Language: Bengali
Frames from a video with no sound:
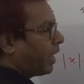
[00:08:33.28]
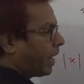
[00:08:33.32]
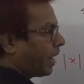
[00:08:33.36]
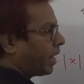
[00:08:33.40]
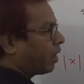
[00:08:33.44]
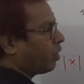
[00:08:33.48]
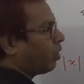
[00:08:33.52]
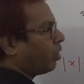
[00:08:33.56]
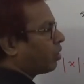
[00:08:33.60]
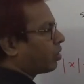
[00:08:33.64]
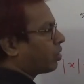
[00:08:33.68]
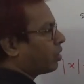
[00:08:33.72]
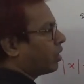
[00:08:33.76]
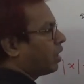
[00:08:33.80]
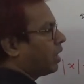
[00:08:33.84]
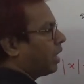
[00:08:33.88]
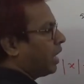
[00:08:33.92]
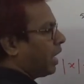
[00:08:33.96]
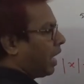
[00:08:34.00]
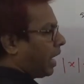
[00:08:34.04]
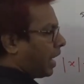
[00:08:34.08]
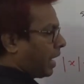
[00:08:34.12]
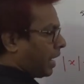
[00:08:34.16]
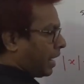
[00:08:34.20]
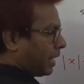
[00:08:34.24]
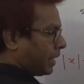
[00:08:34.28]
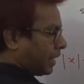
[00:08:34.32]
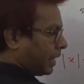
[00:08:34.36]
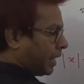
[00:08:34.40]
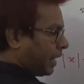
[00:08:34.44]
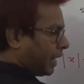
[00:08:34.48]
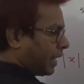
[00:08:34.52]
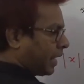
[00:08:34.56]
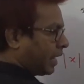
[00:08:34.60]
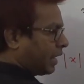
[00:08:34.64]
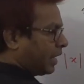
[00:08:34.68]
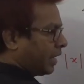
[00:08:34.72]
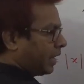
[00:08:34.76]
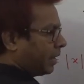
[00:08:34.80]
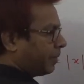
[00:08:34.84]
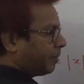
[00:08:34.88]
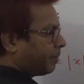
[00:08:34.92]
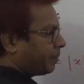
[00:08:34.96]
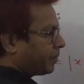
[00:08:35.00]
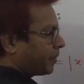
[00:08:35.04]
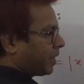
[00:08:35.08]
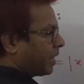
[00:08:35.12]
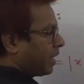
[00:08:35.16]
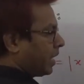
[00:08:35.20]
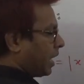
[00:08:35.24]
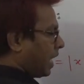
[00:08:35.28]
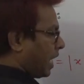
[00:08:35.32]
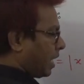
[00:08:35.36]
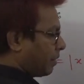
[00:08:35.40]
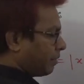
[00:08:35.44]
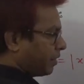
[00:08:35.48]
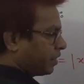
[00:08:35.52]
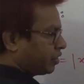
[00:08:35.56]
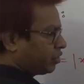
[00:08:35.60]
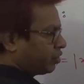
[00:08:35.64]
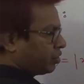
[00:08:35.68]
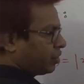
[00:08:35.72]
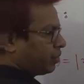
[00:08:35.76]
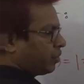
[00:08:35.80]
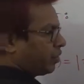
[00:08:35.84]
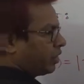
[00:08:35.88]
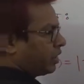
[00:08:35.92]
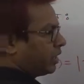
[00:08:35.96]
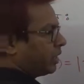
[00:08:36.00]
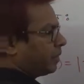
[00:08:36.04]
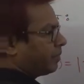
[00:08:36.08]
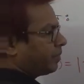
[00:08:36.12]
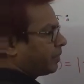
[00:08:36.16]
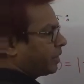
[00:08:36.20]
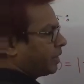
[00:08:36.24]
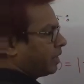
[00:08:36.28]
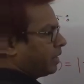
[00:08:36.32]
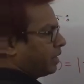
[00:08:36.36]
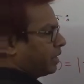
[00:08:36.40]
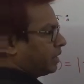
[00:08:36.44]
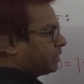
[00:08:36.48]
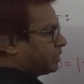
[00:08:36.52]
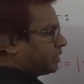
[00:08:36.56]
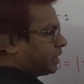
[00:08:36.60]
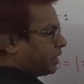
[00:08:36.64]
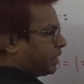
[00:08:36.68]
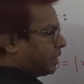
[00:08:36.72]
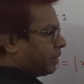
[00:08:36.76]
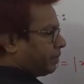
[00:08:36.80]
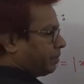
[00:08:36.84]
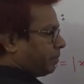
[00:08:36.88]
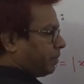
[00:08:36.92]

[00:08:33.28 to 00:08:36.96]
এখন আর এখানে আমরা যদি বলি যে